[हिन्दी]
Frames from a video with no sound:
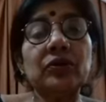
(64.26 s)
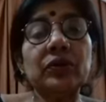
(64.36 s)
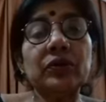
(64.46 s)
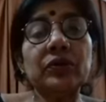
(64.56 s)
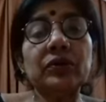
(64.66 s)

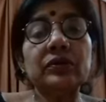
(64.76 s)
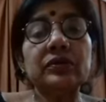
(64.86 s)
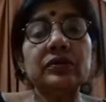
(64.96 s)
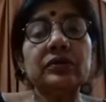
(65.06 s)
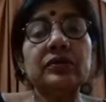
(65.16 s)
गोल को
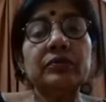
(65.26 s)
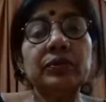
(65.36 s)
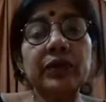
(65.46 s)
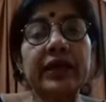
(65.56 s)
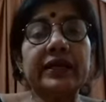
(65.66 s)

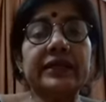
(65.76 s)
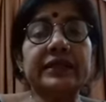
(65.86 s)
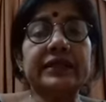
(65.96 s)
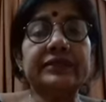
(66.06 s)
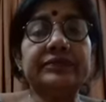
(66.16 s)
पूरा करते
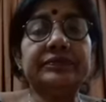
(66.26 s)
हैं